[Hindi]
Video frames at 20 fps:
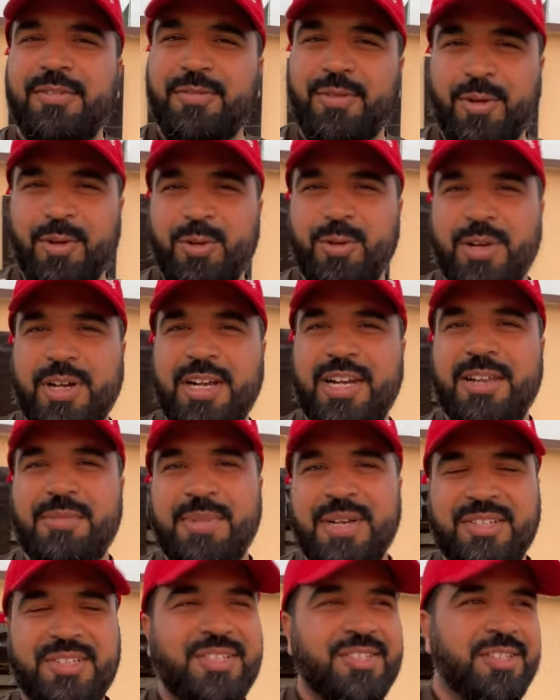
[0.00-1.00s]
फॉलो कर लें
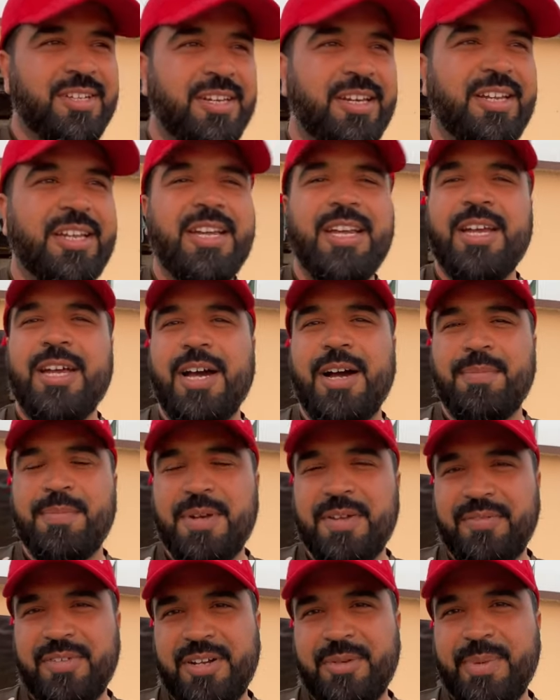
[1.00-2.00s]
मैसेज करें
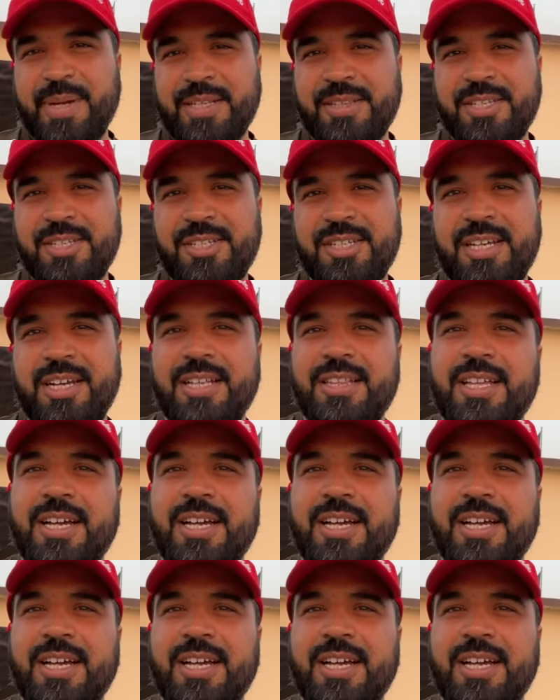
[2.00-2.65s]
अपना फीडबैक दीजिएगा